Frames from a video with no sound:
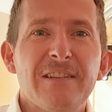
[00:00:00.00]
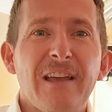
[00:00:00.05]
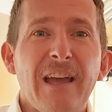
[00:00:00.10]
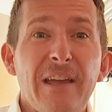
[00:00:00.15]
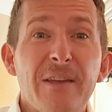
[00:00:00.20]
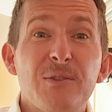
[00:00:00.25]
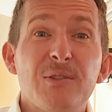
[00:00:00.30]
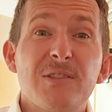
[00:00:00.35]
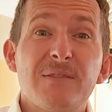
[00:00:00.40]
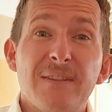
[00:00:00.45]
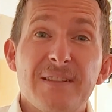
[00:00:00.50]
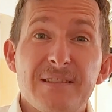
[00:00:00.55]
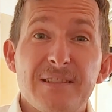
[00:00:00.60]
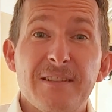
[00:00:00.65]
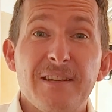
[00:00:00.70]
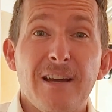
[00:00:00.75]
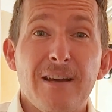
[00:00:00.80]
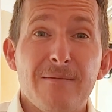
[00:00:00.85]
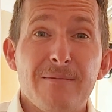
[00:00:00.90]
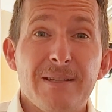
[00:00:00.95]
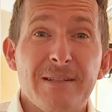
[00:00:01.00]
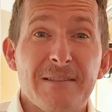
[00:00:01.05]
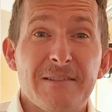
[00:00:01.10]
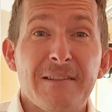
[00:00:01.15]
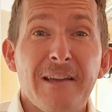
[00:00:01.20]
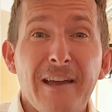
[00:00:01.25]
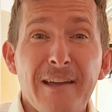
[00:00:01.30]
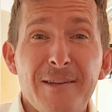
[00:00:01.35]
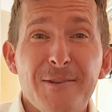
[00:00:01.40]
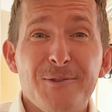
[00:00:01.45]
23 Arbeiten,
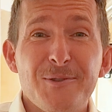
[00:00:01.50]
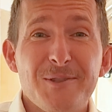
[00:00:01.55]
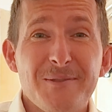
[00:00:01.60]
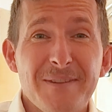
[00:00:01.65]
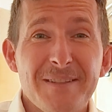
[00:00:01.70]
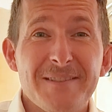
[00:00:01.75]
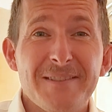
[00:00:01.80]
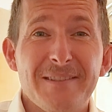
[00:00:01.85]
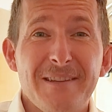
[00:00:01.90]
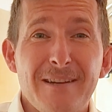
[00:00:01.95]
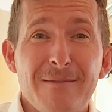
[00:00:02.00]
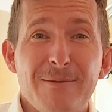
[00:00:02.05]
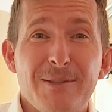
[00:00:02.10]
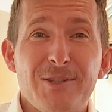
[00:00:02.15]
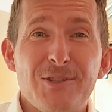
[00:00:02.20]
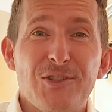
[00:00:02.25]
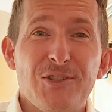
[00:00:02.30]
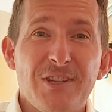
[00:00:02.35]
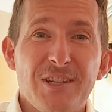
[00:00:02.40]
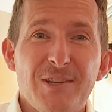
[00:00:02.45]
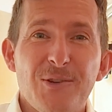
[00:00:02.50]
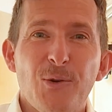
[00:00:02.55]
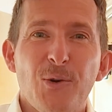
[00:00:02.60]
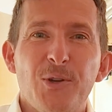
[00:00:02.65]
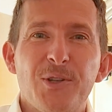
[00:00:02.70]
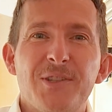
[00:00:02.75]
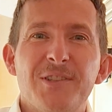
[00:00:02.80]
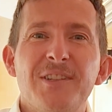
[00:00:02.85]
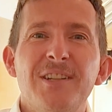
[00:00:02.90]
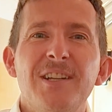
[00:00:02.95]
23 Arbeiten stehen
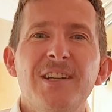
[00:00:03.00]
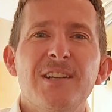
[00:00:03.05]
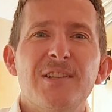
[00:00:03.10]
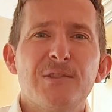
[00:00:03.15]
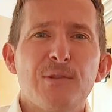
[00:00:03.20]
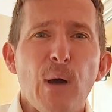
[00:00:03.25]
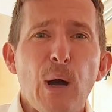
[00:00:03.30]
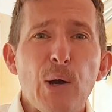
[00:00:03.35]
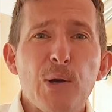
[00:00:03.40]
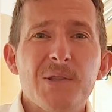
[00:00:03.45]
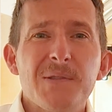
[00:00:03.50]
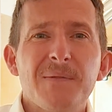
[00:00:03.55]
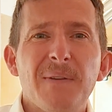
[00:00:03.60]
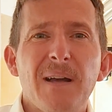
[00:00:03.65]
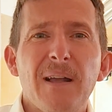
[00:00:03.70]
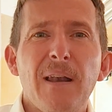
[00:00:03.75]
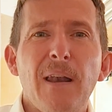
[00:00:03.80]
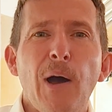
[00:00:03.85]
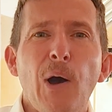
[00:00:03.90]
heute zur Auswahl,